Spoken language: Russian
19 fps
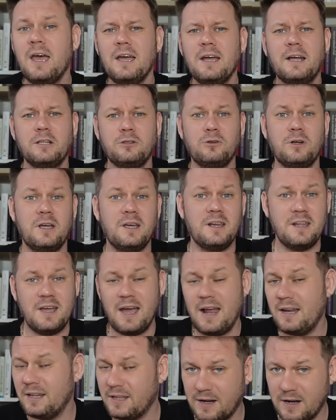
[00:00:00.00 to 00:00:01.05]
которое
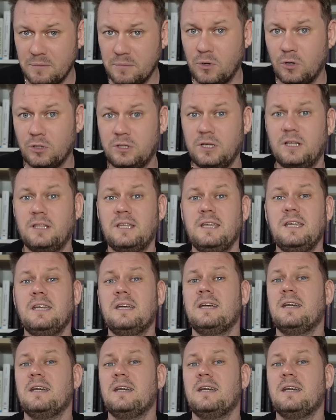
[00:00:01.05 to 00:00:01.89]
реально работает и